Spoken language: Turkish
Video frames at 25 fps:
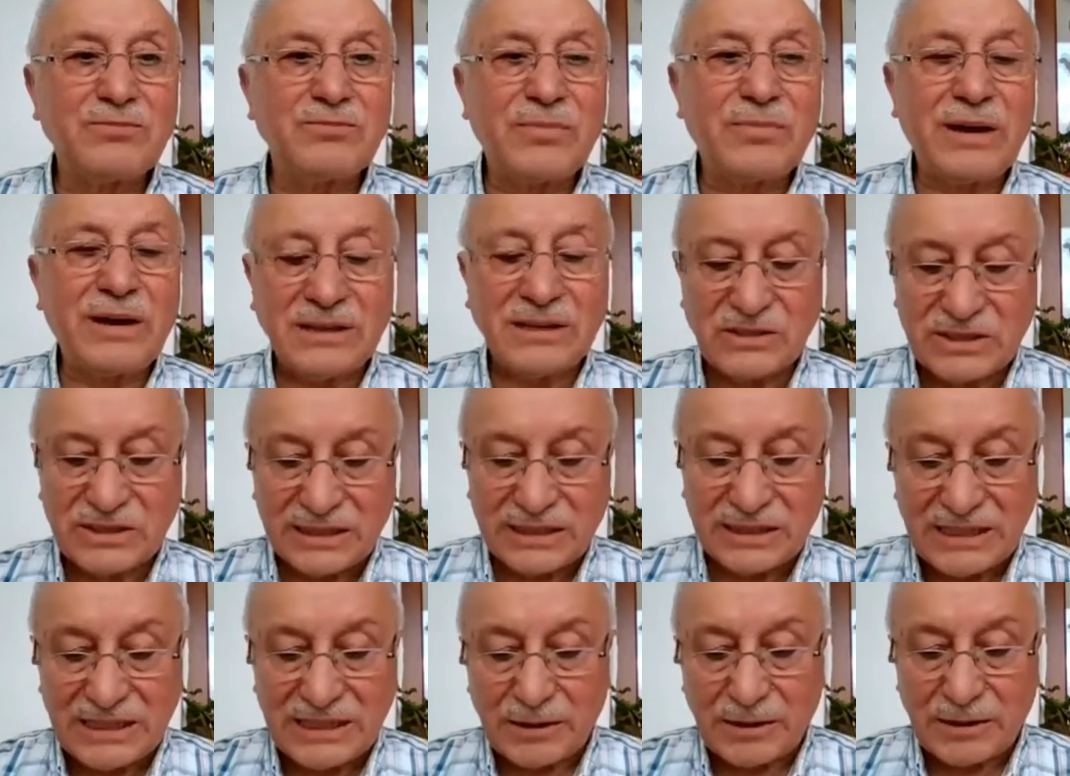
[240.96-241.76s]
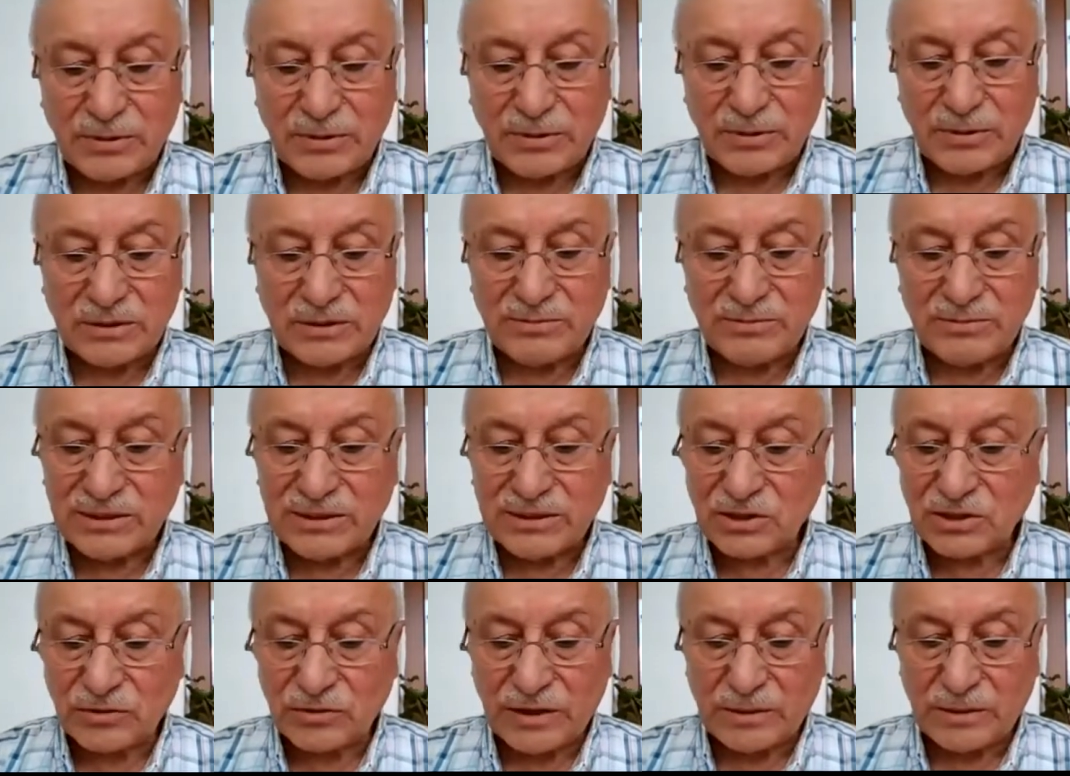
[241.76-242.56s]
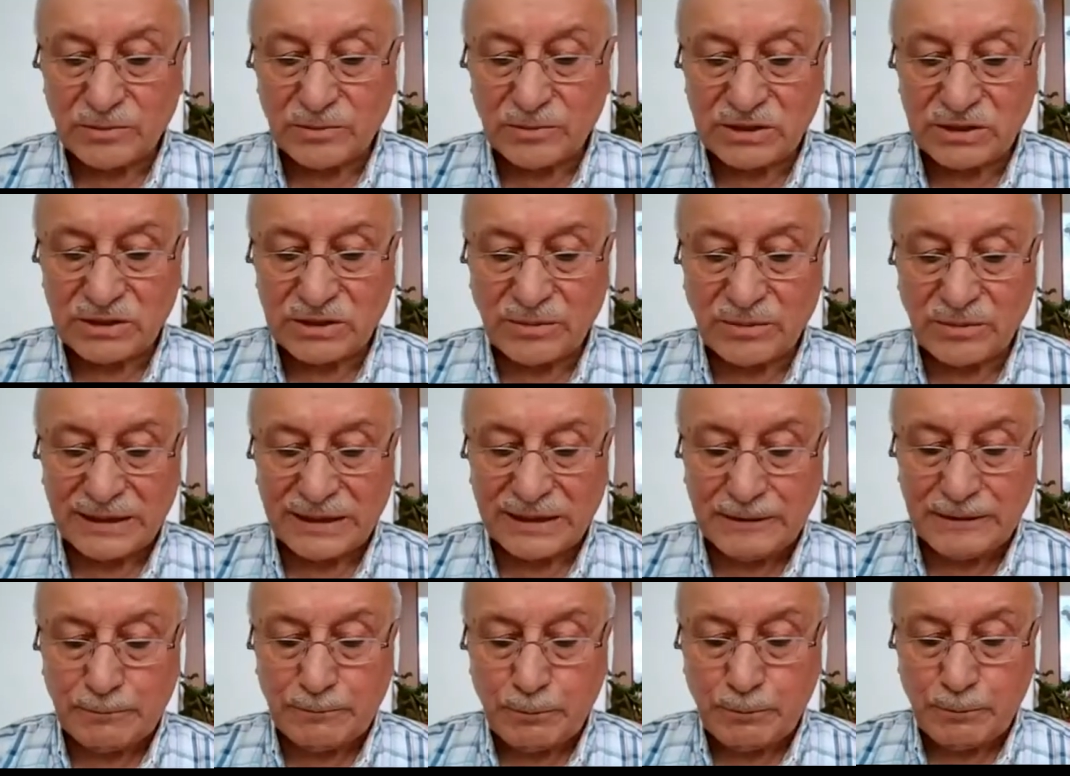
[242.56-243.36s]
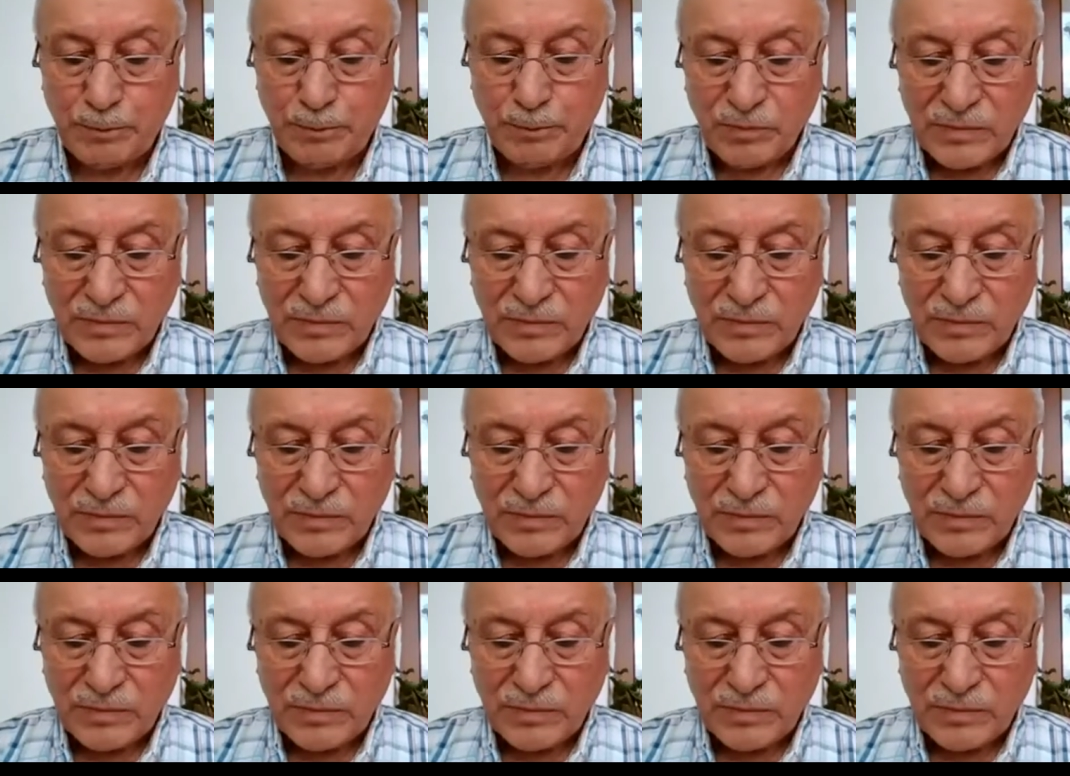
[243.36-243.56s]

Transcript: benzerini yapın mesajı varmış demek ki.